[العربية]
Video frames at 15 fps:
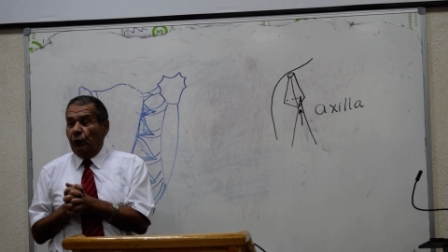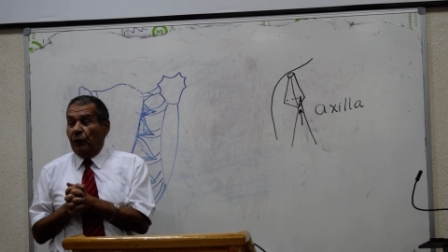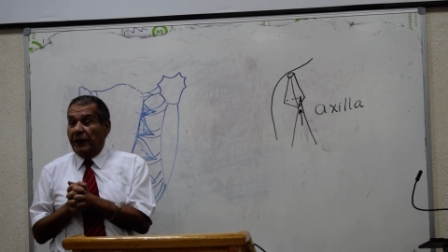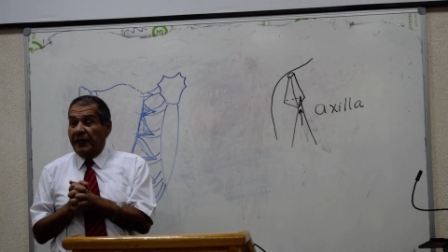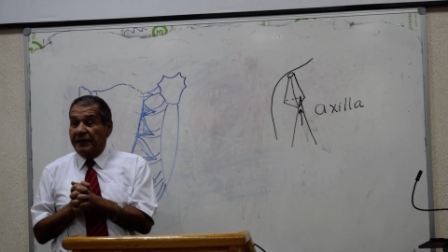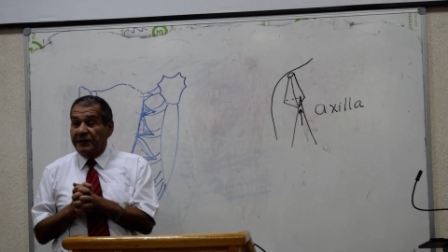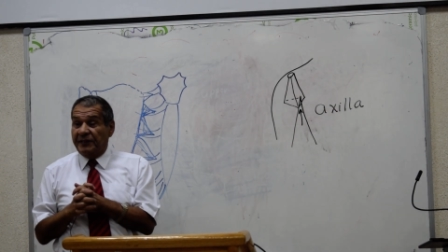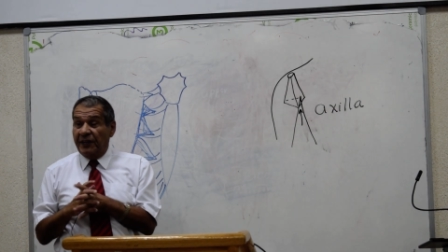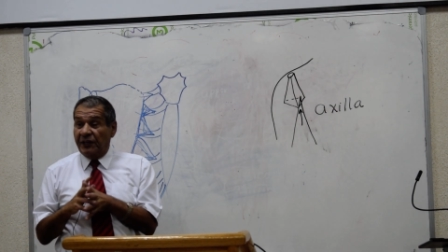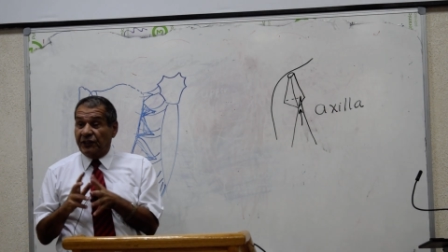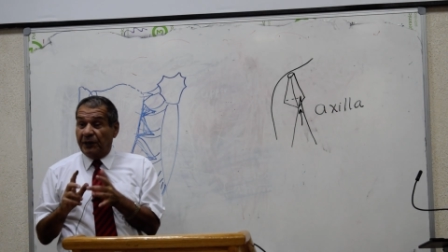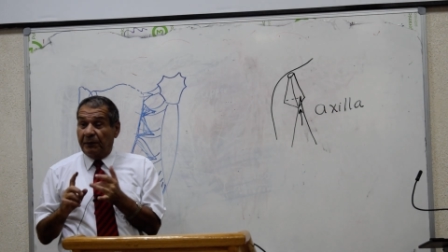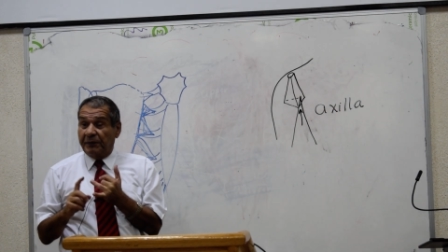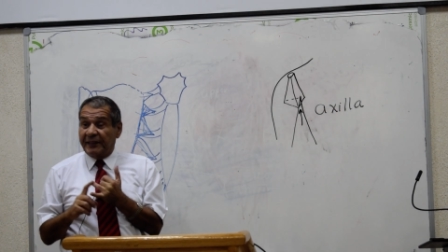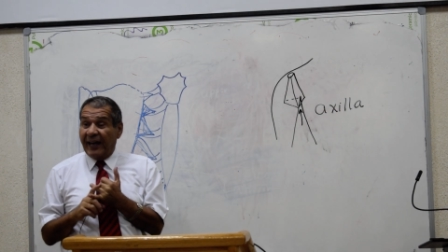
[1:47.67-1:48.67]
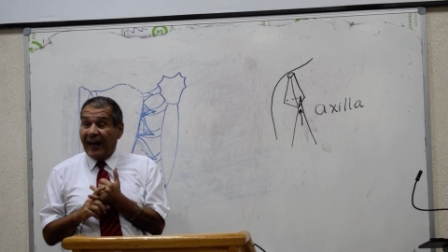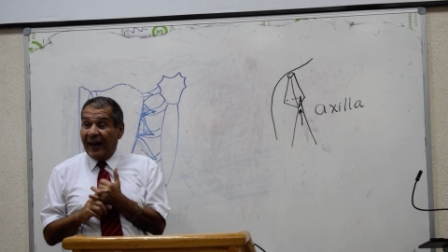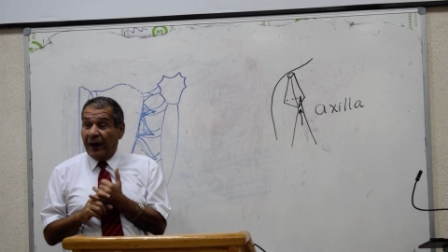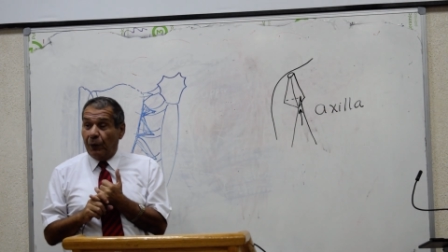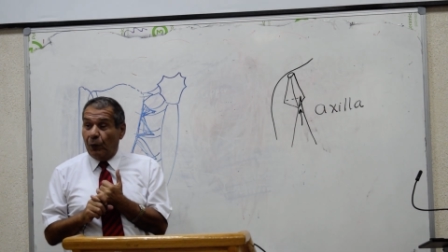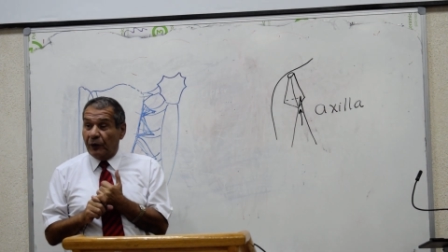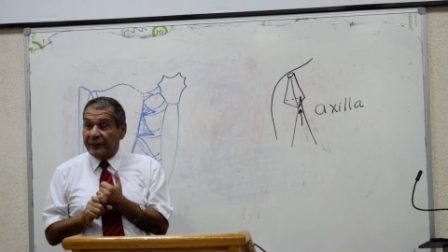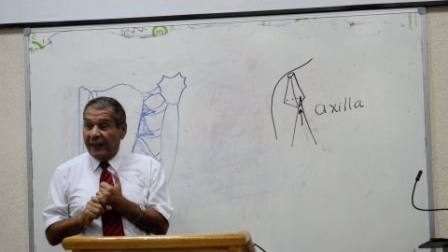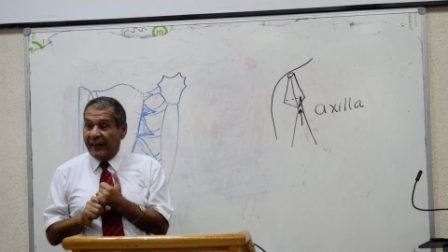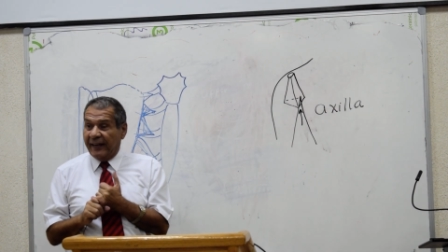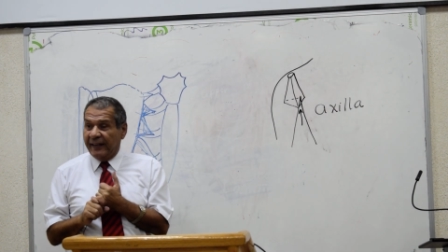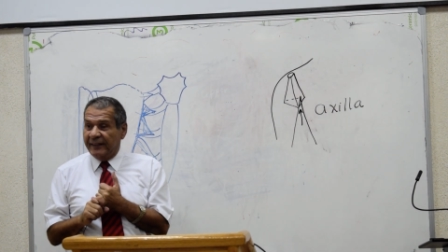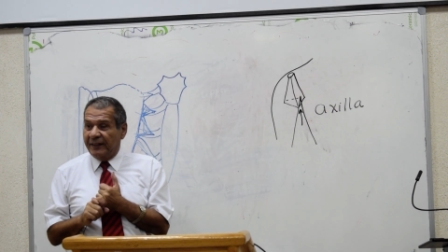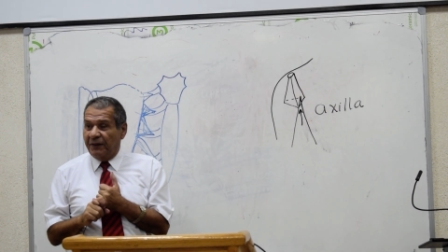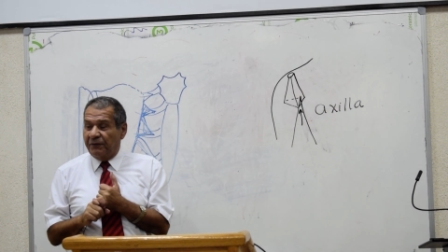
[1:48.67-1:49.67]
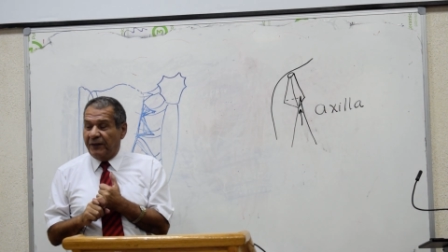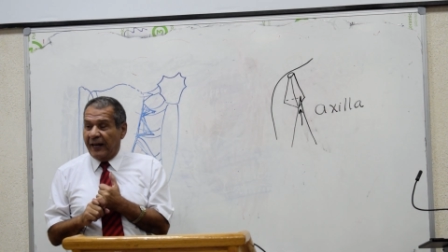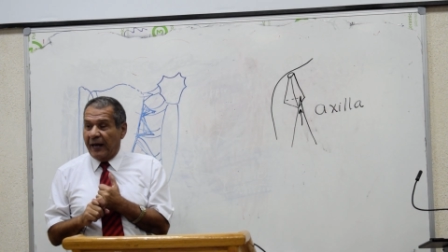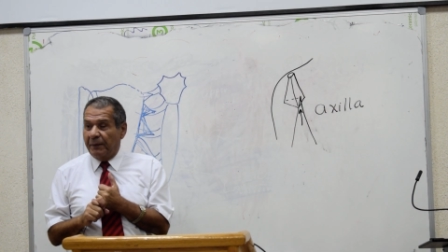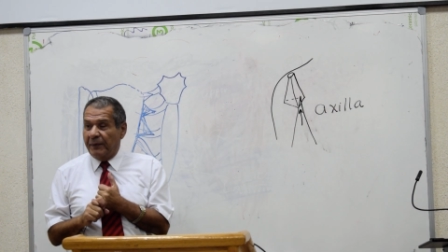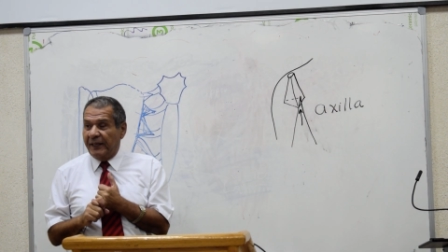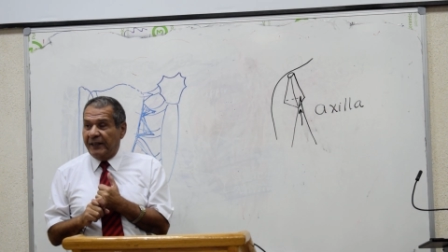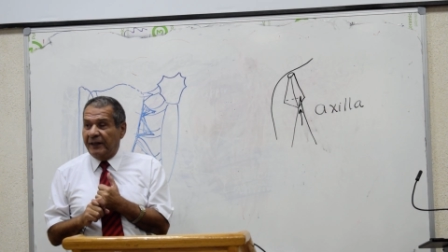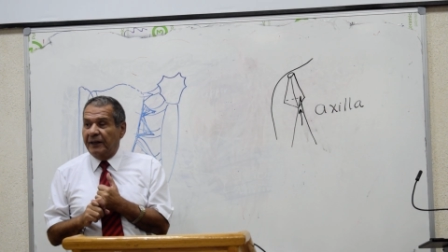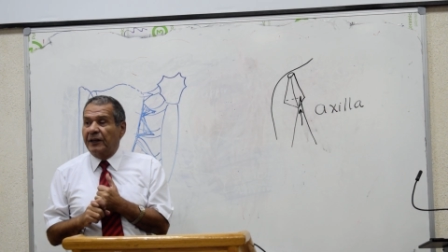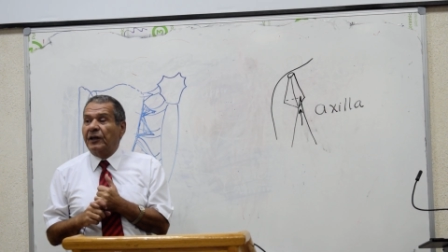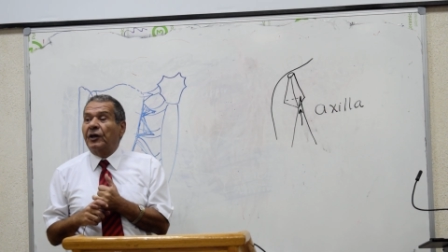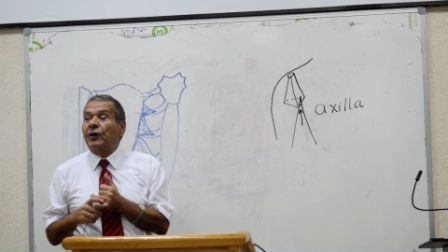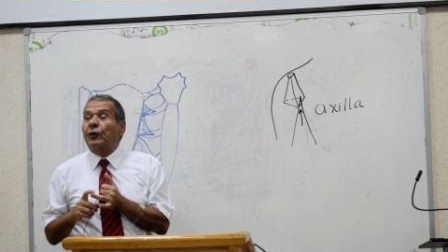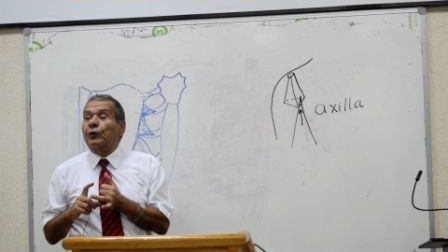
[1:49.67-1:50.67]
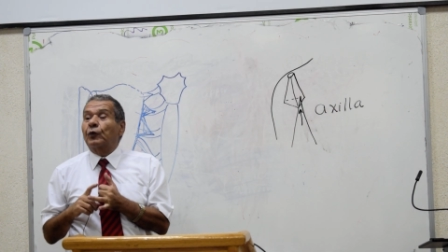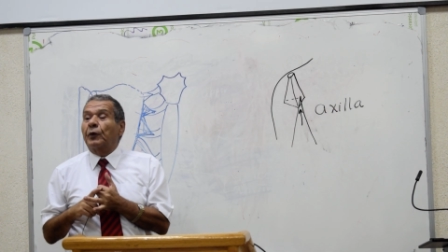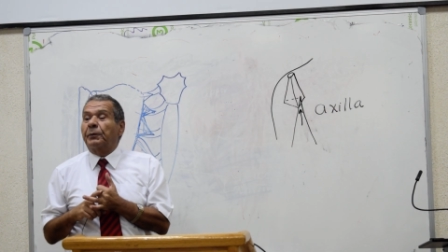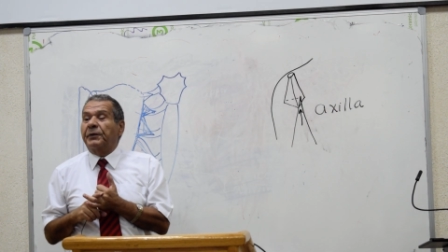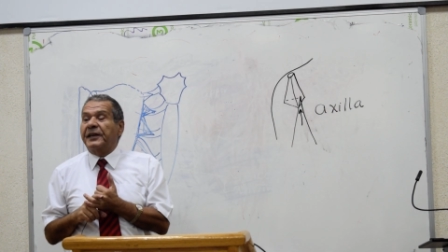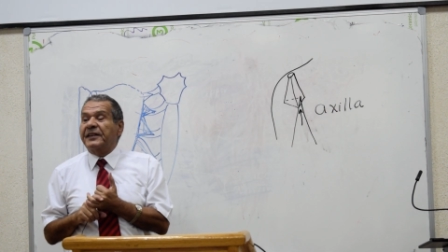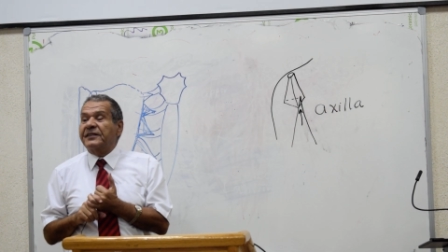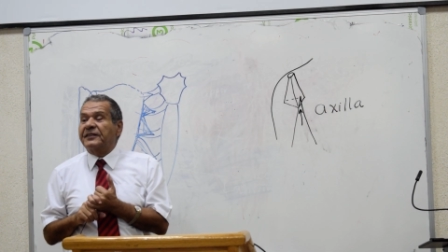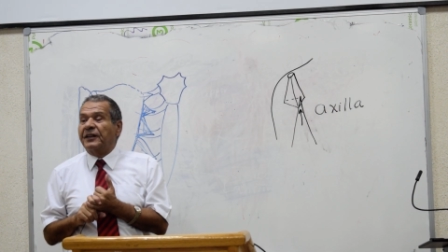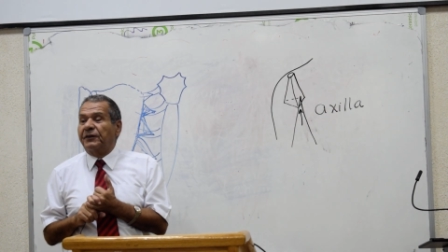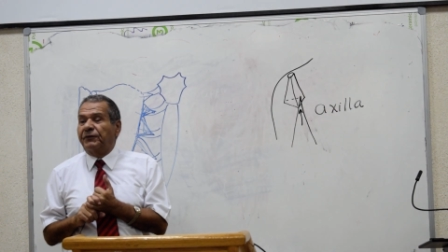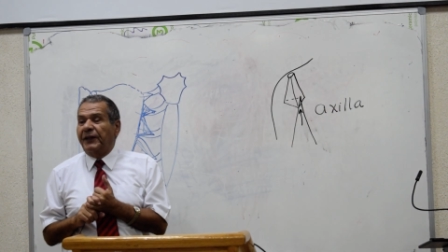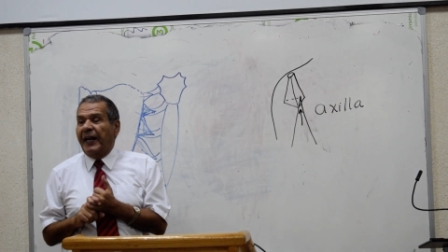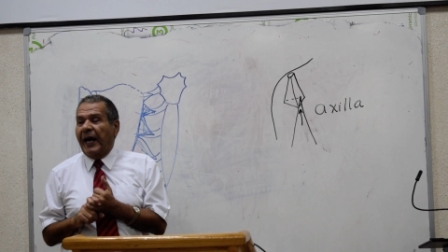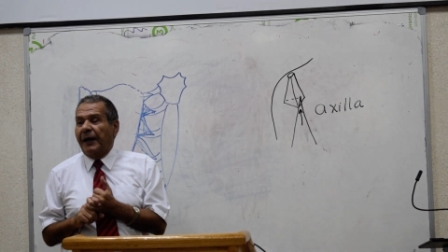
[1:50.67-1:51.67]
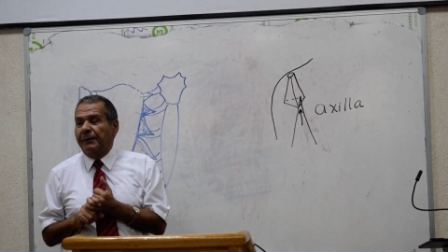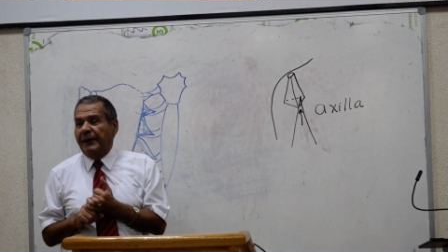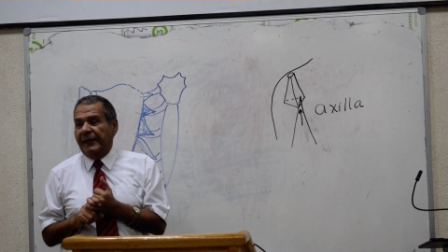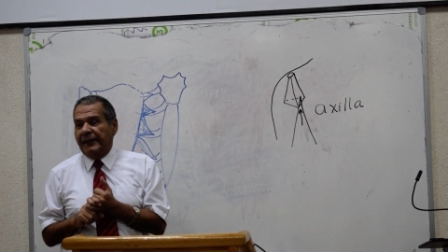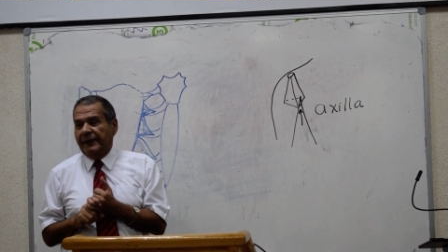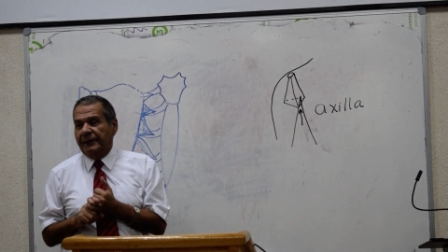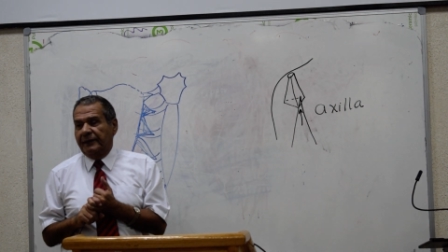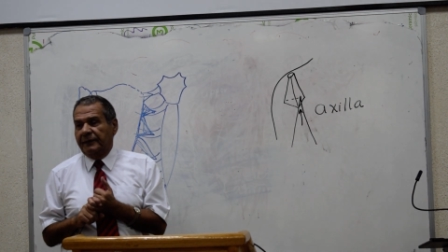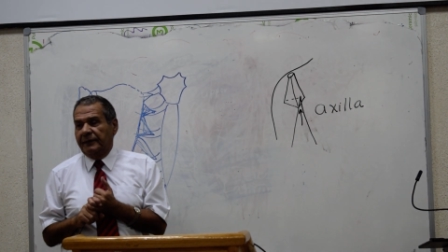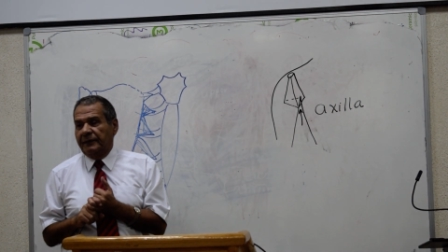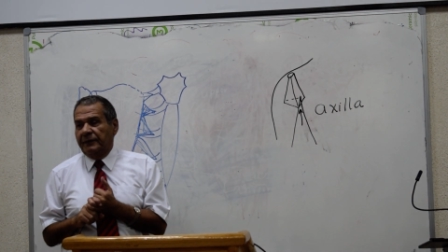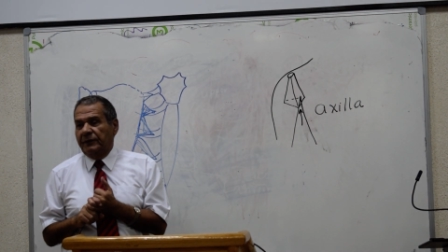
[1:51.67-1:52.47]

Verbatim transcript: والانسيرشن بتاعها واضح جدا في العملي وبينزل في العملي